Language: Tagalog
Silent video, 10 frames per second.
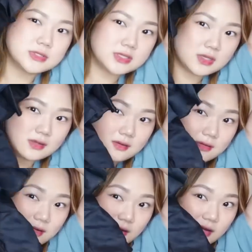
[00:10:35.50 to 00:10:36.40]
was
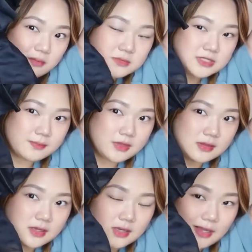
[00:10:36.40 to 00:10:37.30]
um, something
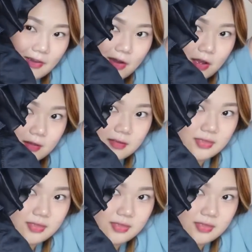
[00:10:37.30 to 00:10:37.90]
that I got